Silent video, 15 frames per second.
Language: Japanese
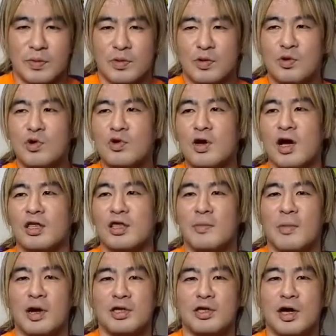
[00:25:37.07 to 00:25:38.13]
よくあんな
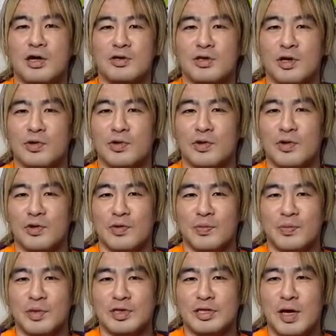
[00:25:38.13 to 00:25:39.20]
マニアックなのを
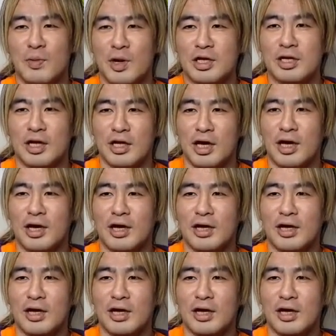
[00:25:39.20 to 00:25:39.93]
見つけましたね。